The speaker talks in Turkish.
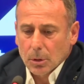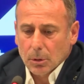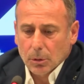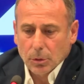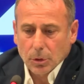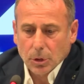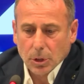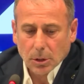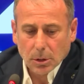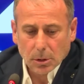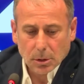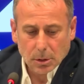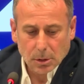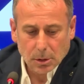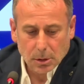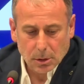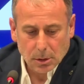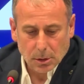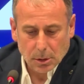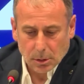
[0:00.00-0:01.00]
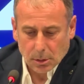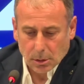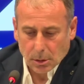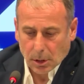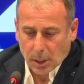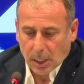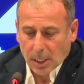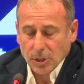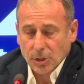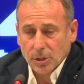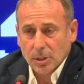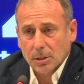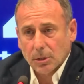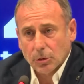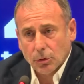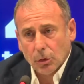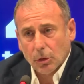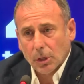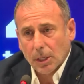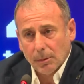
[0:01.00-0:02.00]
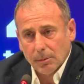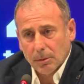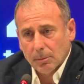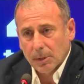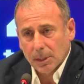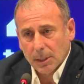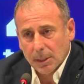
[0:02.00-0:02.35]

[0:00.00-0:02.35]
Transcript: Onun için e, karşılıklı çok önemli